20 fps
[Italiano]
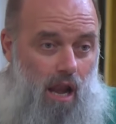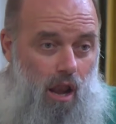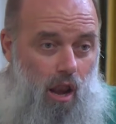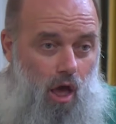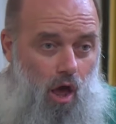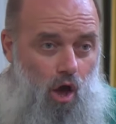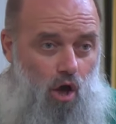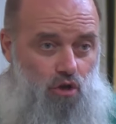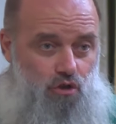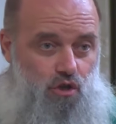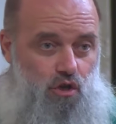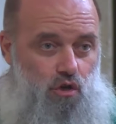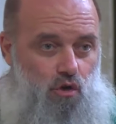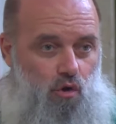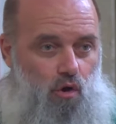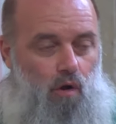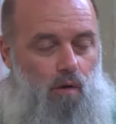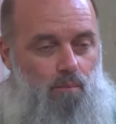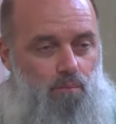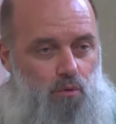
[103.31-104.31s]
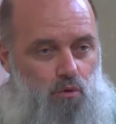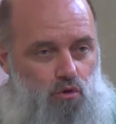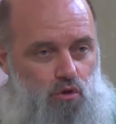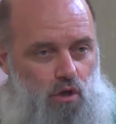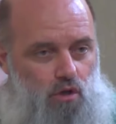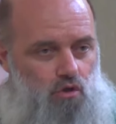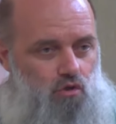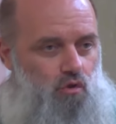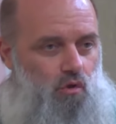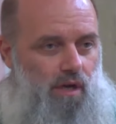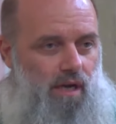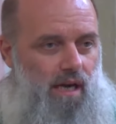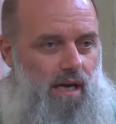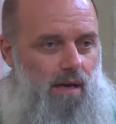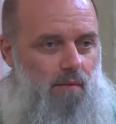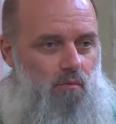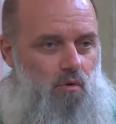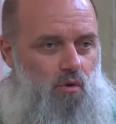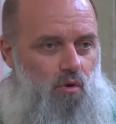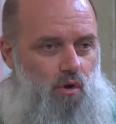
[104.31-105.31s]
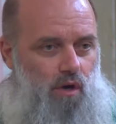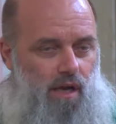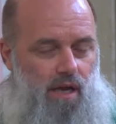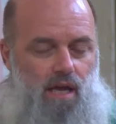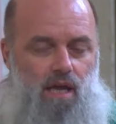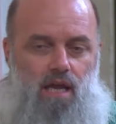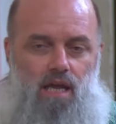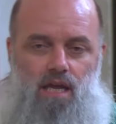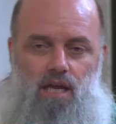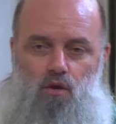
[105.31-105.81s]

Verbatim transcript: l'odio piuttosto che l'amore,